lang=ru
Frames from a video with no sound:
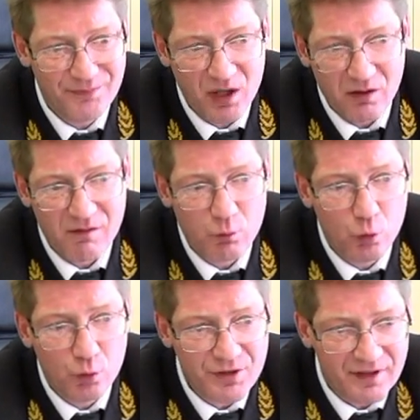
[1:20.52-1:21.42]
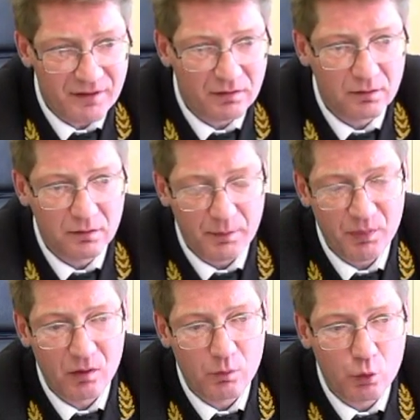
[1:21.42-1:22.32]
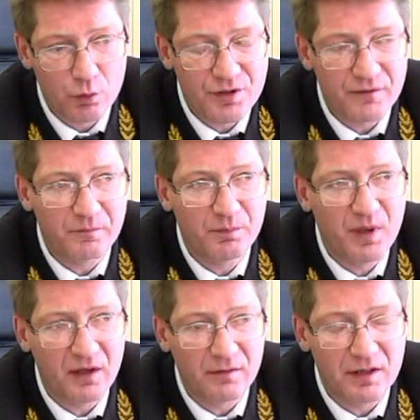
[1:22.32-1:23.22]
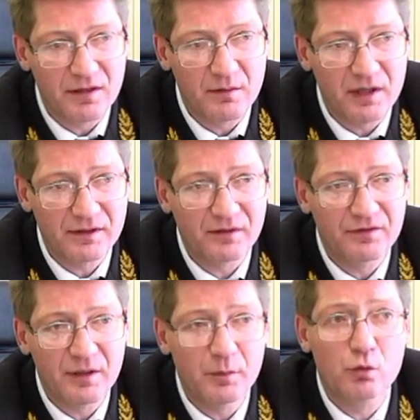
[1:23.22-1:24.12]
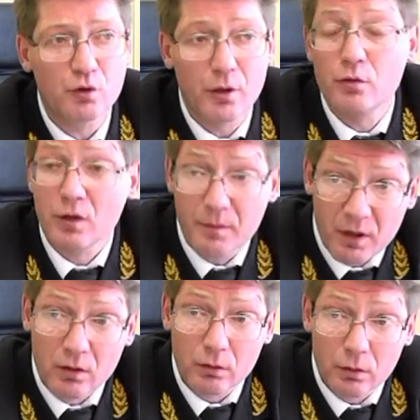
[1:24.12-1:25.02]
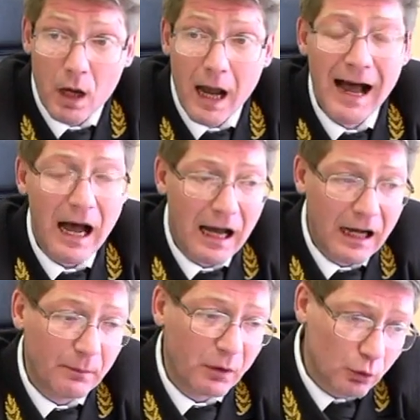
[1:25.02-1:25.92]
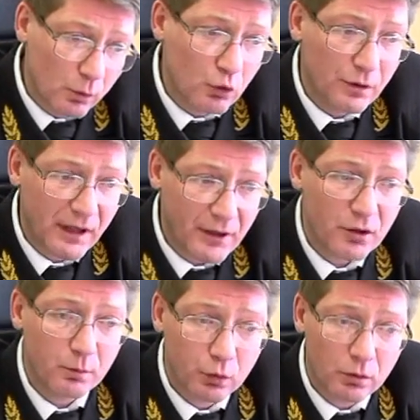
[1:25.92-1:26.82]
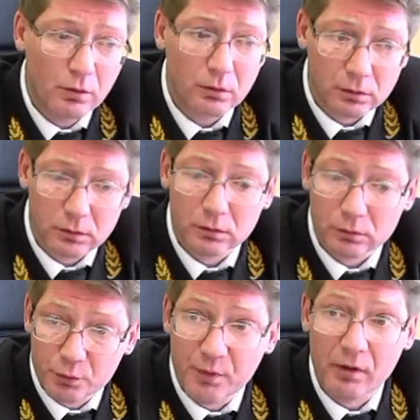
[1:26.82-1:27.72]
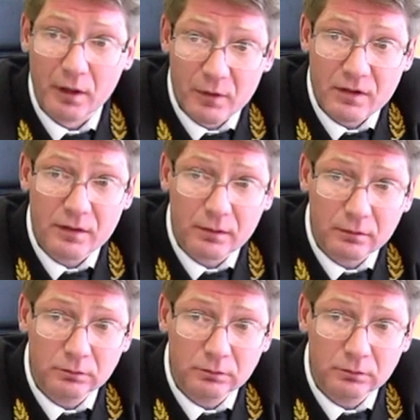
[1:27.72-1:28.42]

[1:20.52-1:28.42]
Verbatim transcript: первом курсе, на первом курсе первый семестр все получают стипендию, а потом уже дальше по э, успеваемости.